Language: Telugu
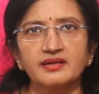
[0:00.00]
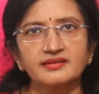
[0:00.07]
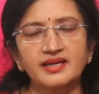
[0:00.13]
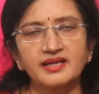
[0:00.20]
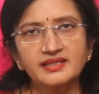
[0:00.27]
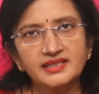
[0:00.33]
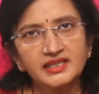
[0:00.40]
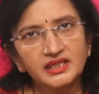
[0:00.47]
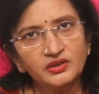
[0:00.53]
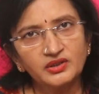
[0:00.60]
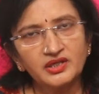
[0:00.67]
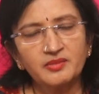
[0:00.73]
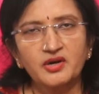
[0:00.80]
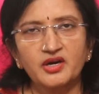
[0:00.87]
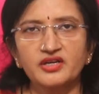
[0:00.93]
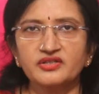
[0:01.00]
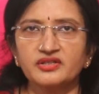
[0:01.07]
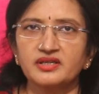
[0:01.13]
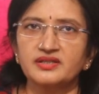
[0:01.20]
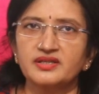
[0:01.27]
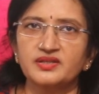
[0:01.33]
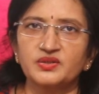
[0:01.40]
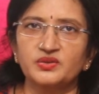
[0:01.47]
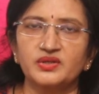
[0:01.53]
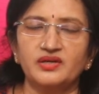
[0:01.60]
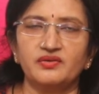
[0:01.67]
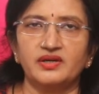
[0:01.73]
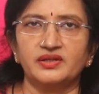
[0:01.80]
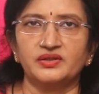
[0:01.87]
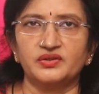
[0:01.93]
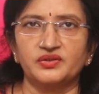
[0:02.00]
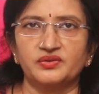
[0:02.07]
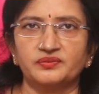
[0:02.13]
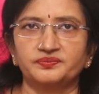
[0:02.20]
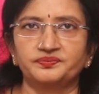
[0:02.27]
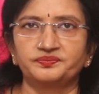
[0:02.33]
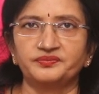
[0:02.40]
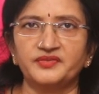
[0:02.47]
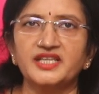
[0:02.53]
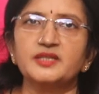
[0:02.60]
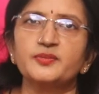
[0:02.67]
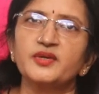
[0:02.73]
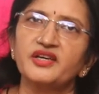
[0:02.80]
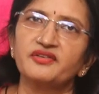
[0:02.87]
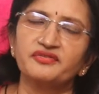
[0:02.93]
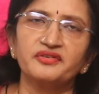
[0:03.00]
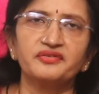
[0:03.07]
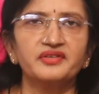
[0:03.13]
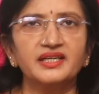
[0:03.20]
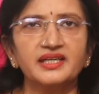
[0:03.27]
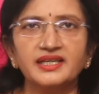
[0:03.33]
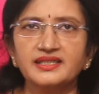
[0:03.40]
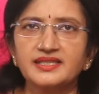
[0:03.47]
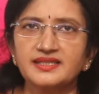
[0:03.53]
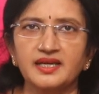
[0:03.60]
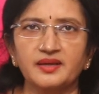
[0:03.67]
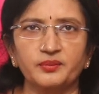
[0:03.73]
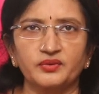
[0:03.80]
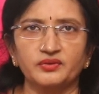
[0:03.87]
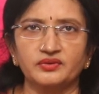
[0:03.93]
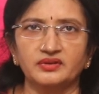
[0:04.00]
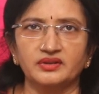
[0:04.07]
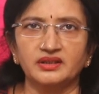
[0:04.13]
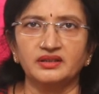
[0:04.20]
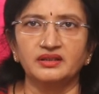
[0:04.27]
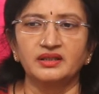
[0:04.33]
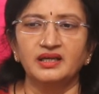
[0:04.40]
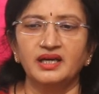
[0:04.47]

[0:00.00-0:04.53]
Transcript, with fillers: సన్ స్క్రీన్ ఉండే మాయిశ్చరైజర్స్ కూడా వాడచ్చు ఎస్పీఎఫ్ ఫిఫ్టీన్ అయితే సరిపోతుంది